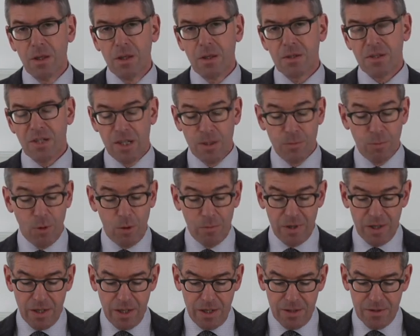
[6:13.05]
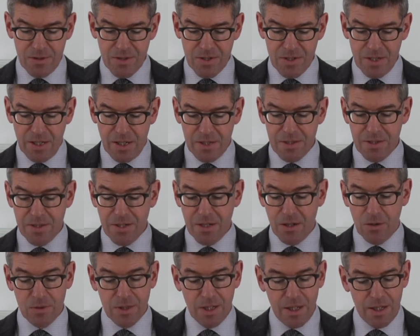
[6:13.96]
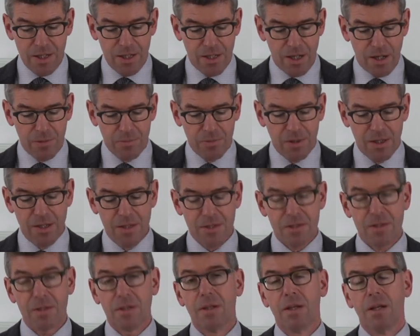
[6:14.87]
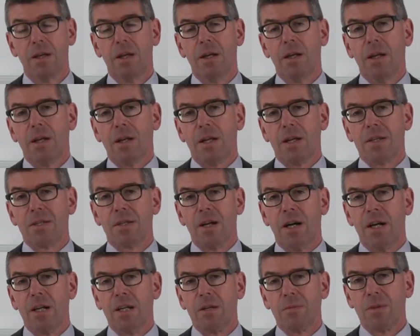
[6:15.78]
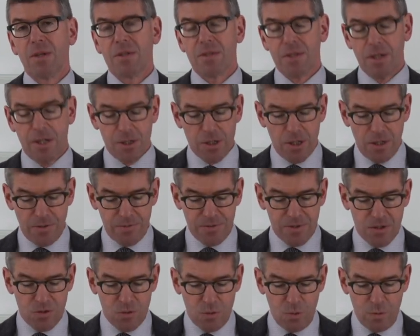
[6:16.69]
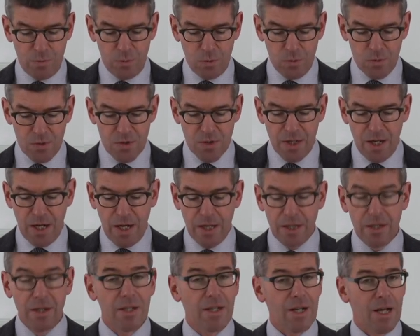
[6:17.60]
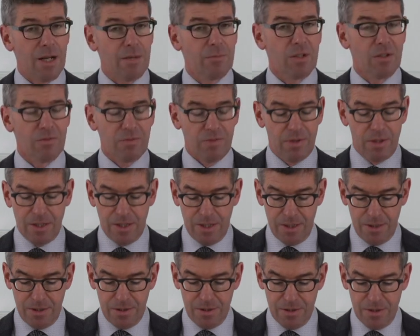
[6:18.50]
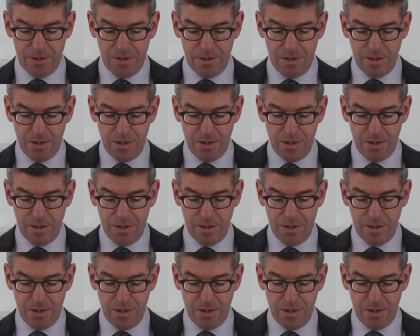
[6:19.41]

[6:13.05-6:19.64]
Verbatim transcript: Seine Prominenz lässt sich auch daran ablesen, dass er einem Gesellschaftstypus einen Namen verleiht,